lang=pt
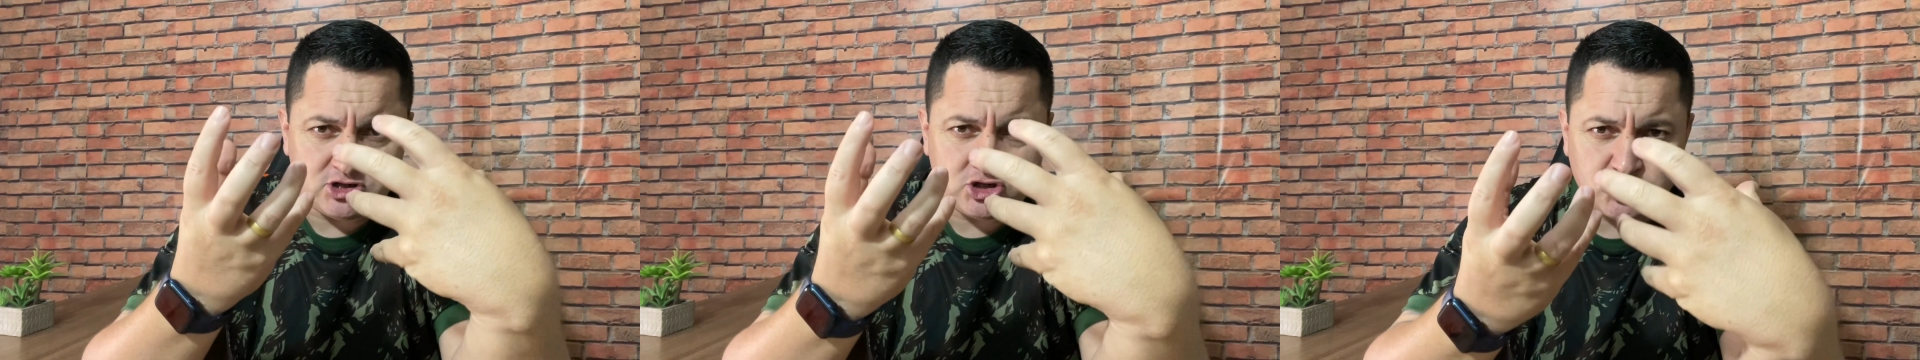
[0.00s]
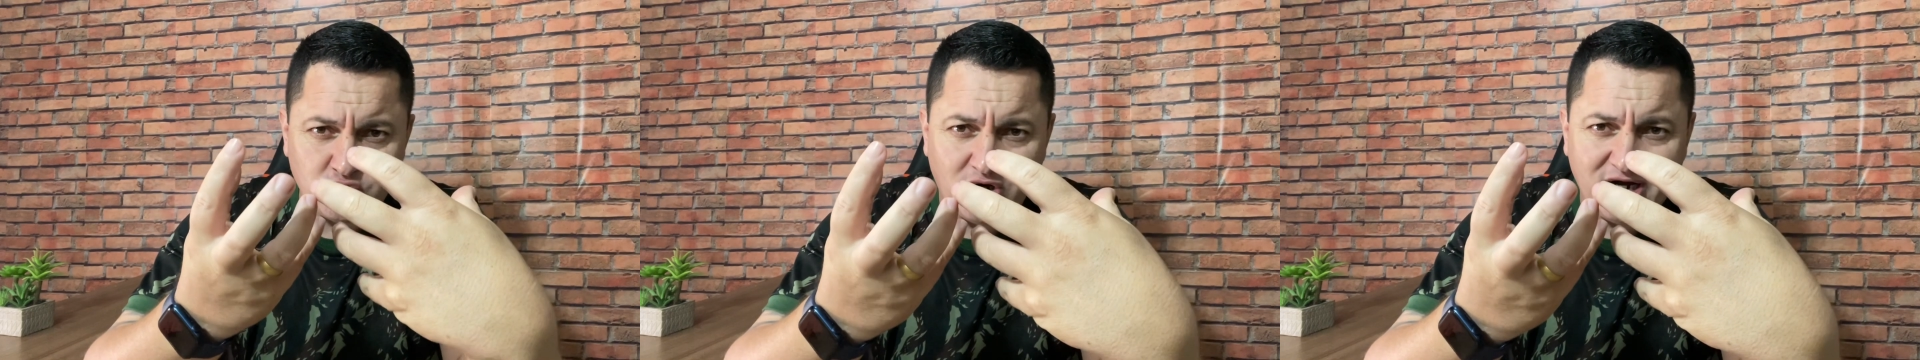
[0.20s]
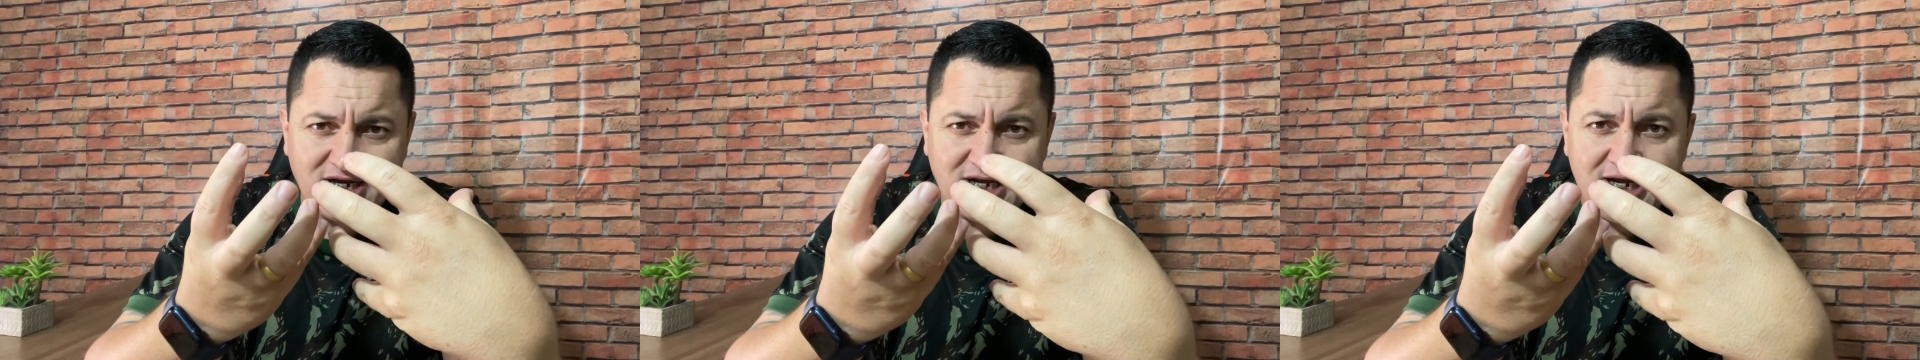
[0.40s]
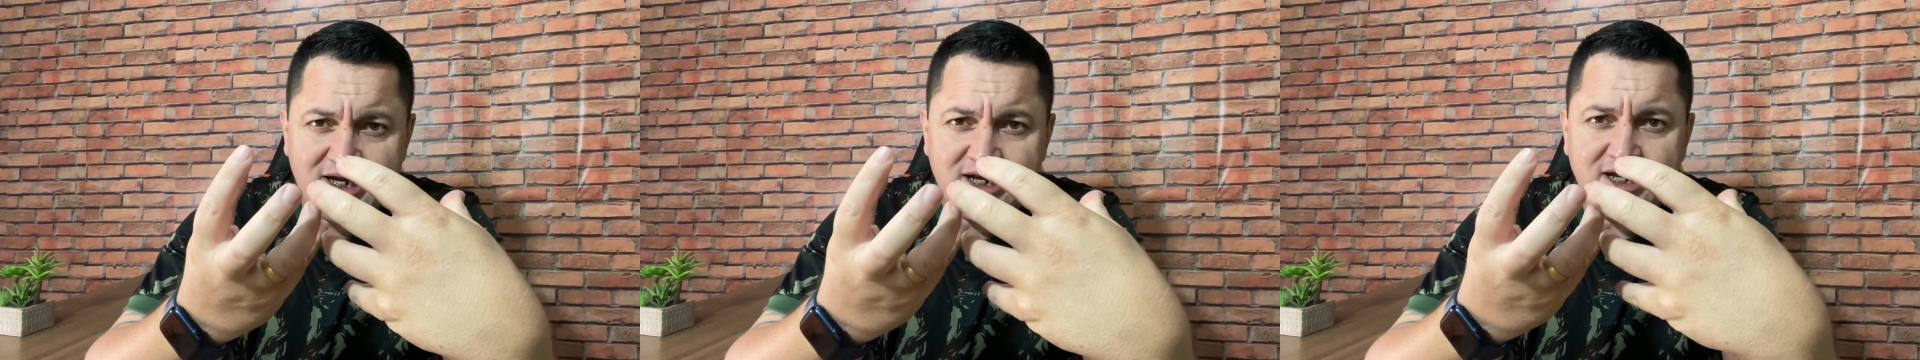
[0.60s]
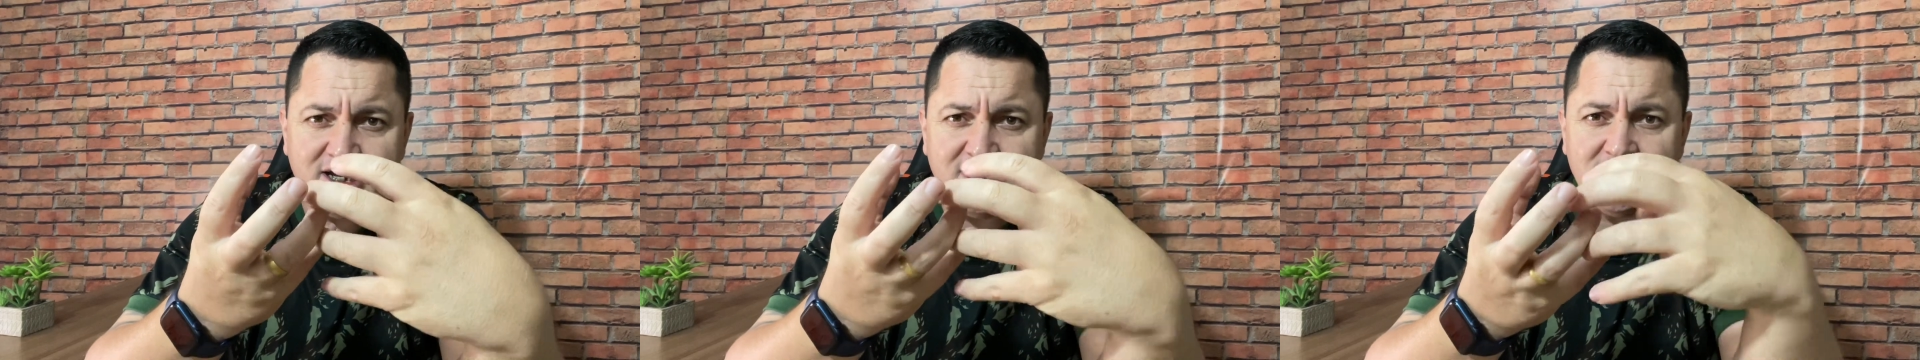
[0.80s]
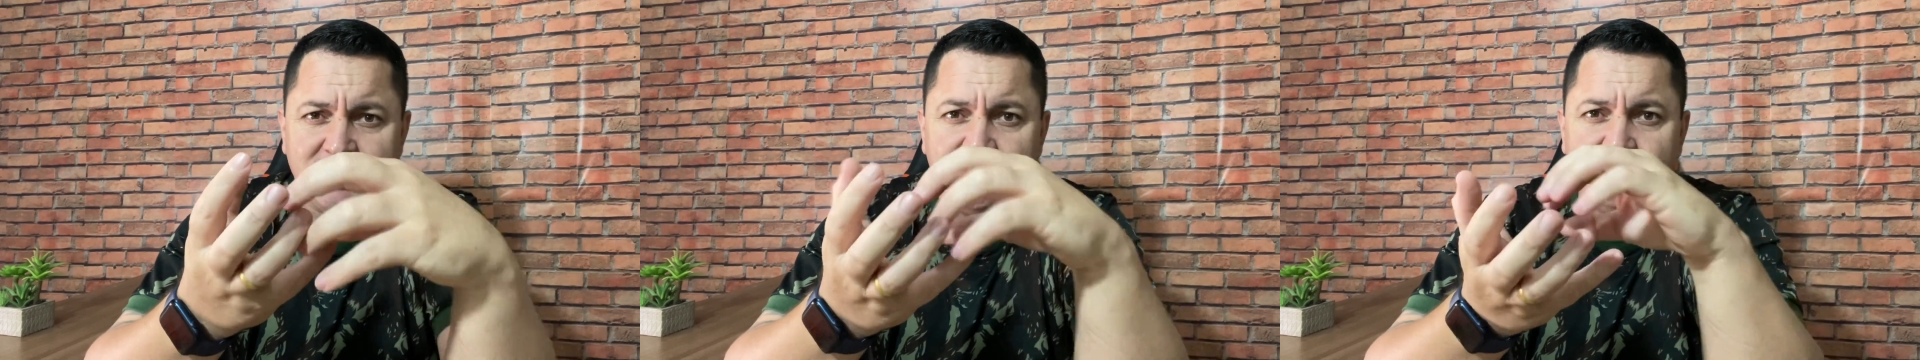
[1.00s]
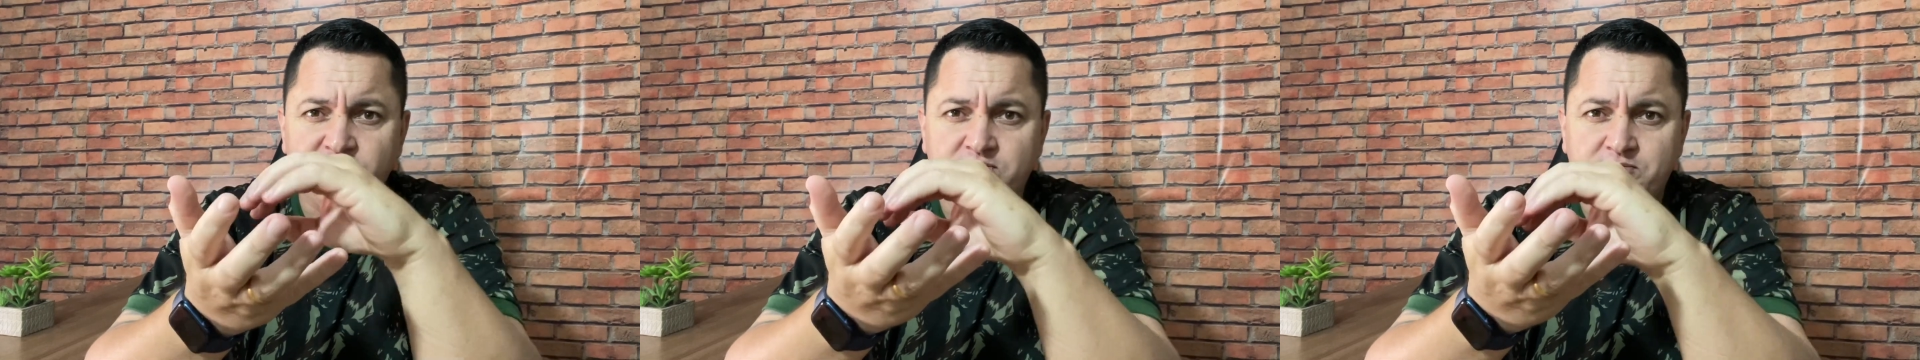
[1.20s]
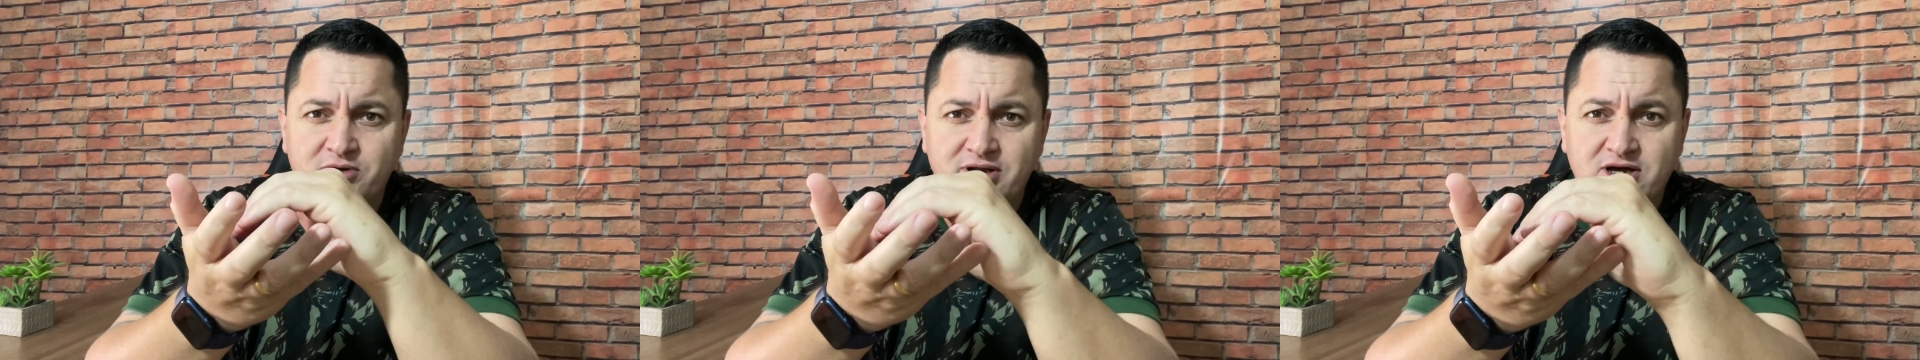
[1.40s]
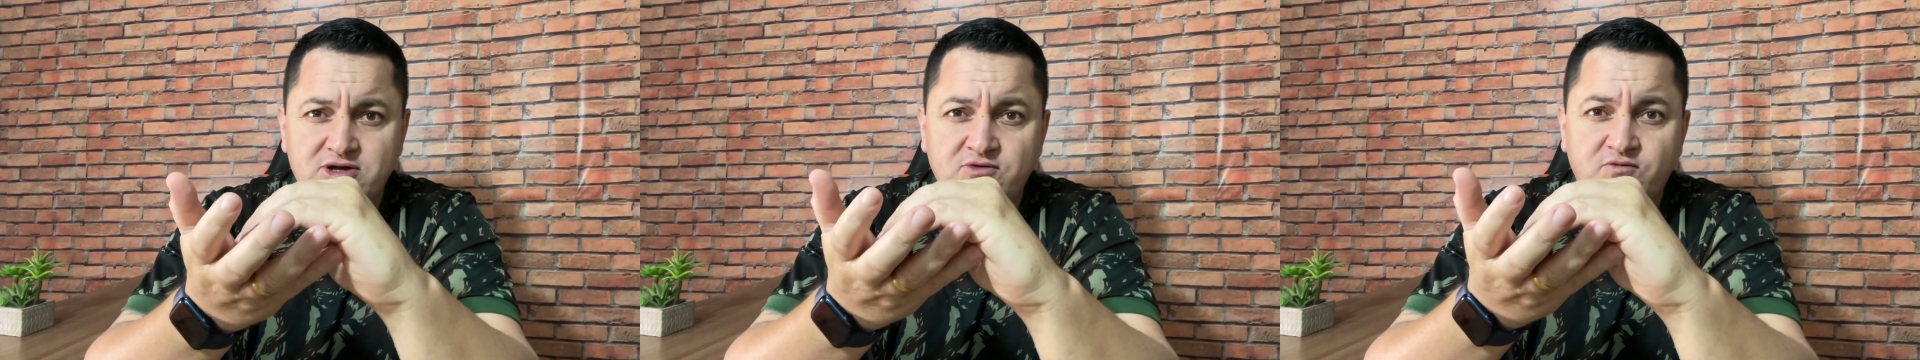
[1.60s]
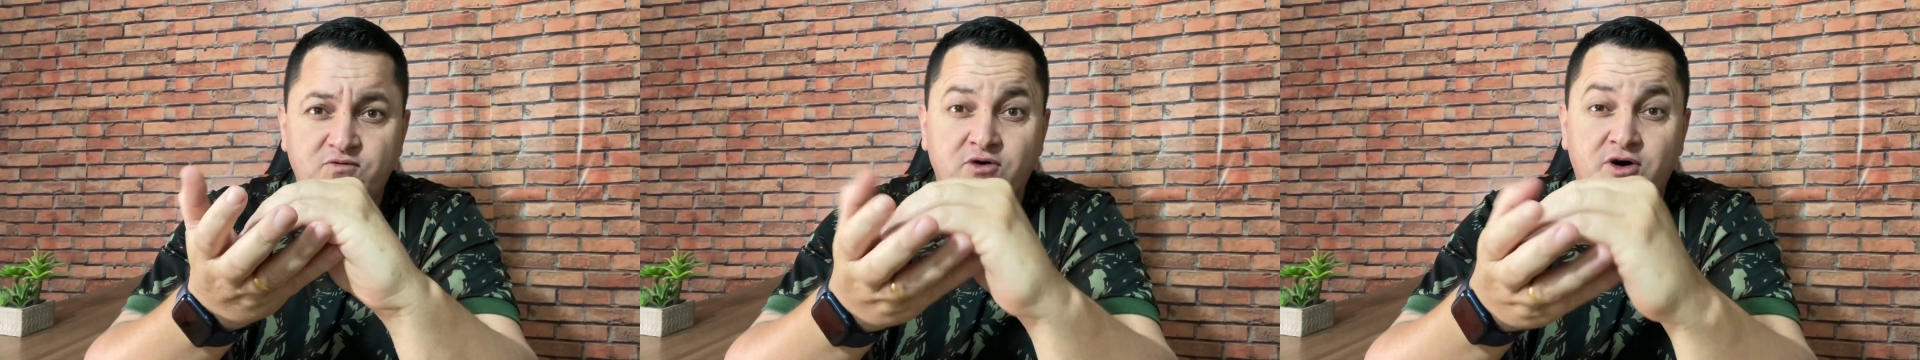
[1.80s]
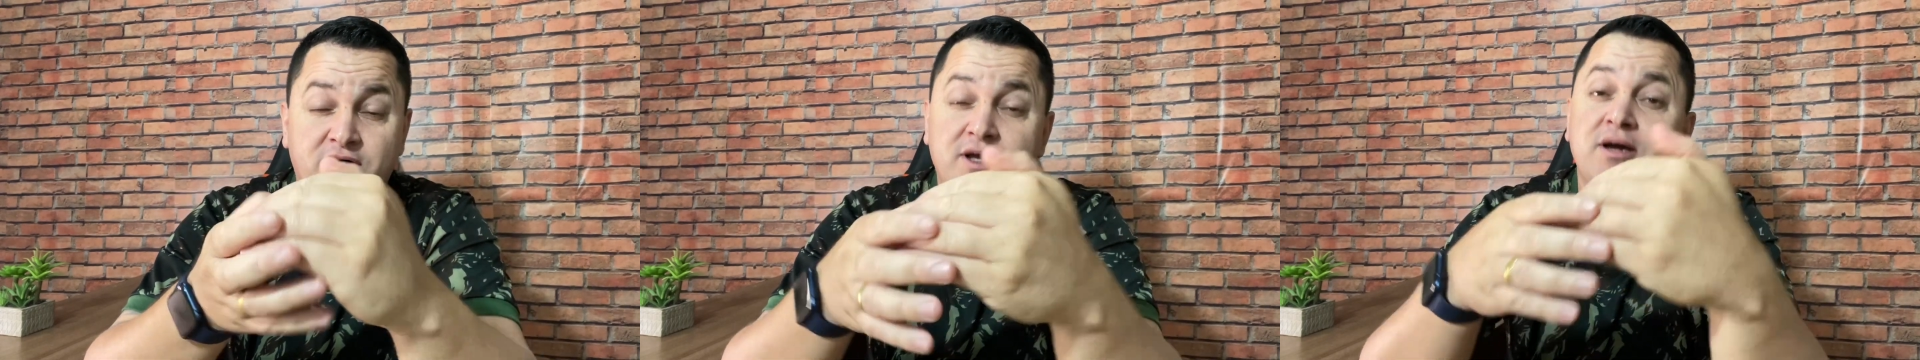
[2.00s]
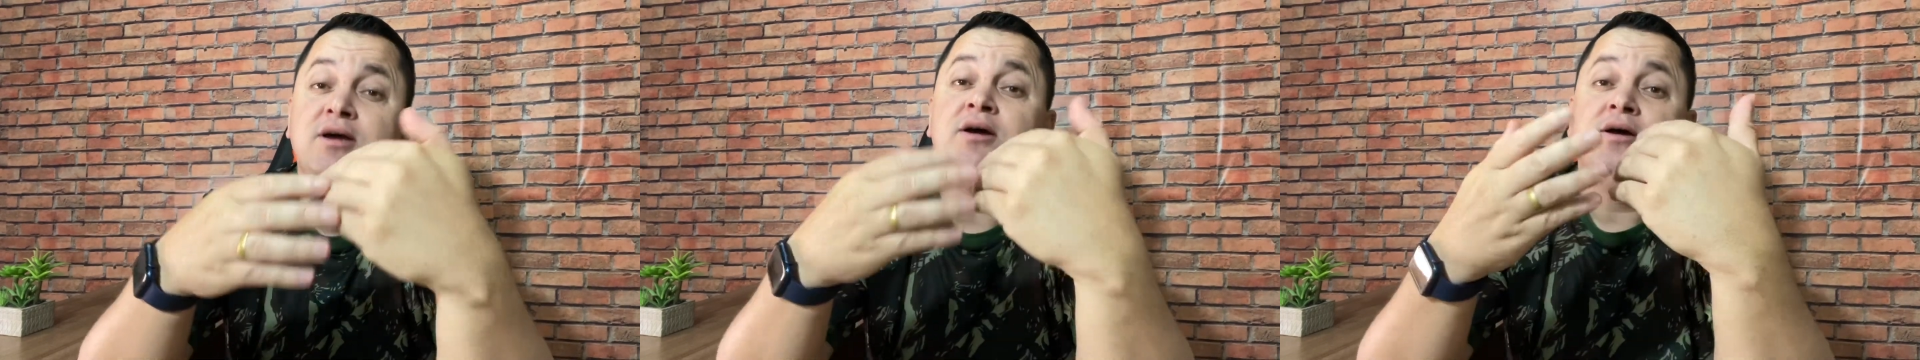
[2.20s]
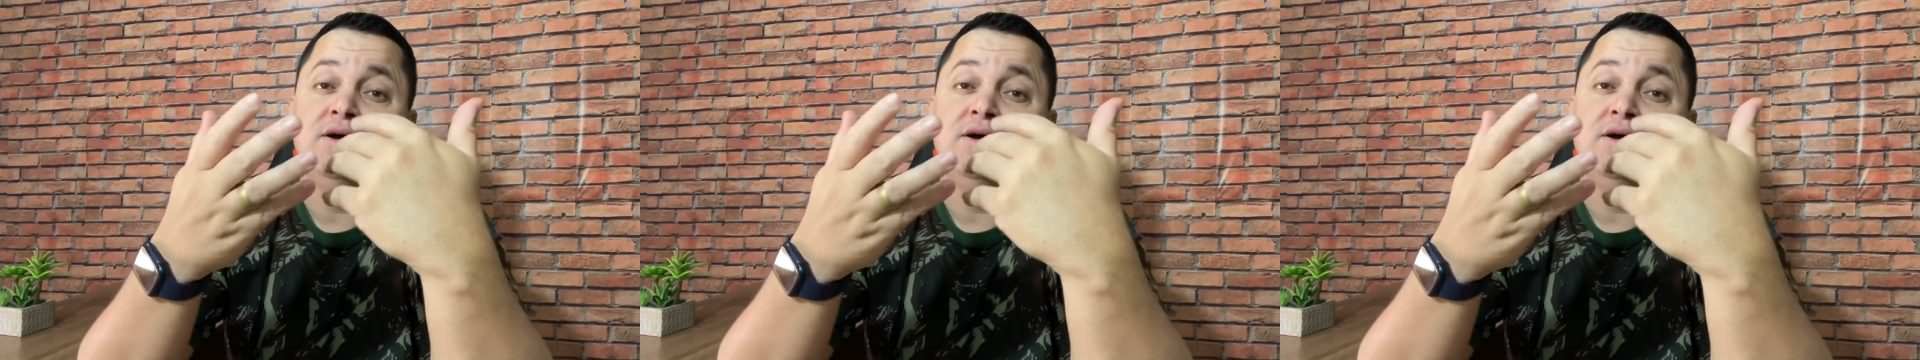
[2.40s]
só aquele relevo para o lado de fora,